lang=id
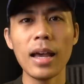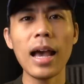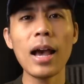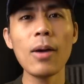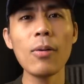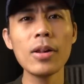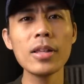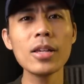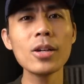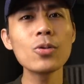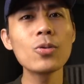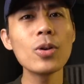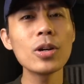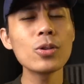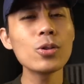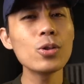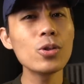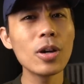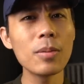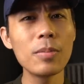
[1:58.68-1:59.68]
Awalnya gue
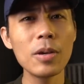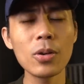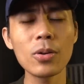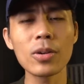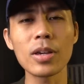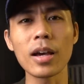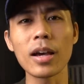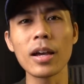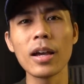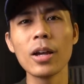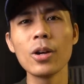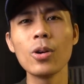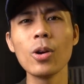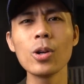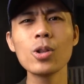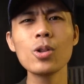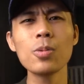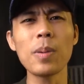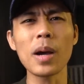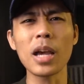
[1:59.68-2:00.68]
tuh juga bingung ya, Doi
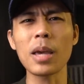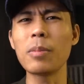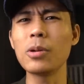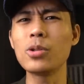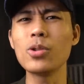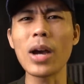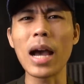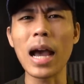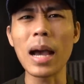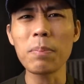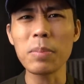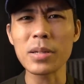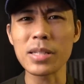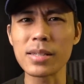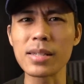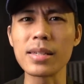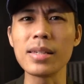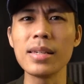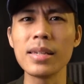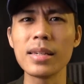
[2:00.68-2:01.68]
tuh pakai baju apa
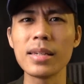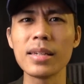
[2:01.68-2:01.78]
sih?